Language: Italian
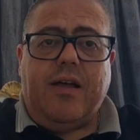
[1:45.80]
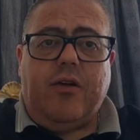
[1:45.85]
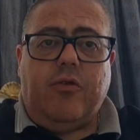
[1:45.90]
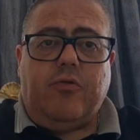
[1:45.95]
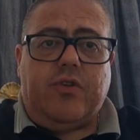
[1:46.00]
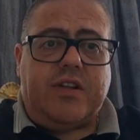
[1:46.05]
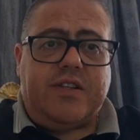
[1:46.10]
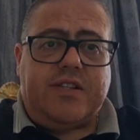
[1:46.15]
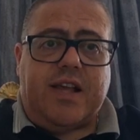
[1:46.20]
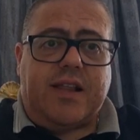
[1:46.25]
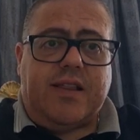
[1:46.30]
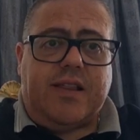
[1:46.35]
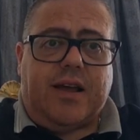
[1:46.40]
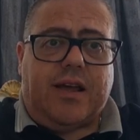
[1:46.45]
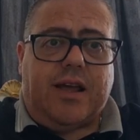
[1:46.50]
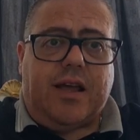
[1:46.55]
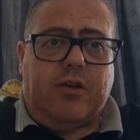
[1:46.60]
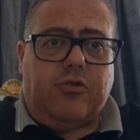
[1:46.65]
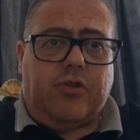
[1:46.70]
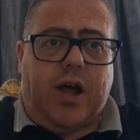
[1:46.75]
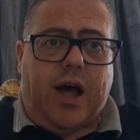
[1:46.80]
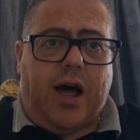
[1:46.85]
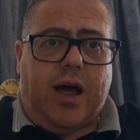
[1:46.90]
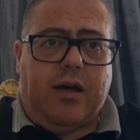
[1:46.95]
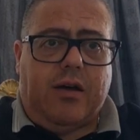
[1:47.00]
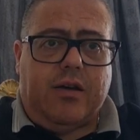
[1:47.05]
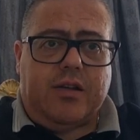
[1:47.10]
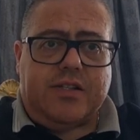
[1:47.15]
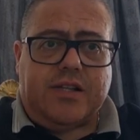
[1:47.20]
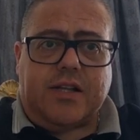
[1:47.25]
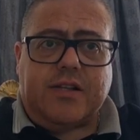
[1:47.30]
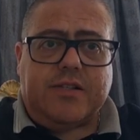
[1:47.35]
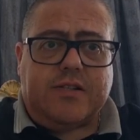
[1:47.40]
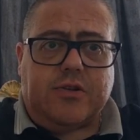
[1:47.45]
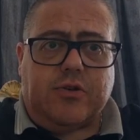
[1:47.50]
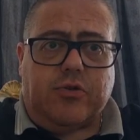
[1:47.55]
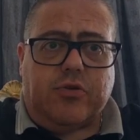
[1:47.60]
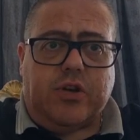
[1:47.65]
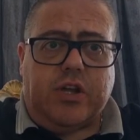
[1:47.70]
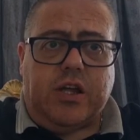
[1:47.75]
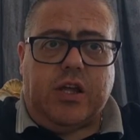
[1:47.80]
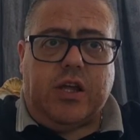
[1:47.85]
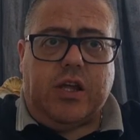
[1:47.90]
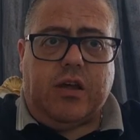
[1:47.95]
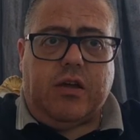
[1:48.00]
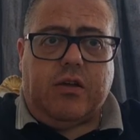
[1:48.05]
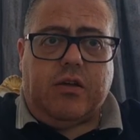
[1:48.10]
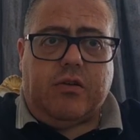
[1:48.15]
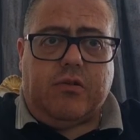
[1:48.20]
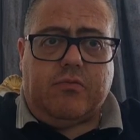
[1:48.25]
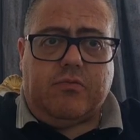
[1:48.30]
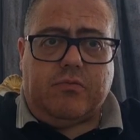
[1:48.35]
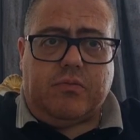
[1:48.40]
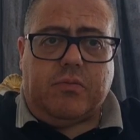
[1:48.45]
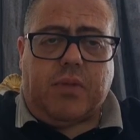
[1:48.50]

Un'azienda che non ha eh, sanzioni eh,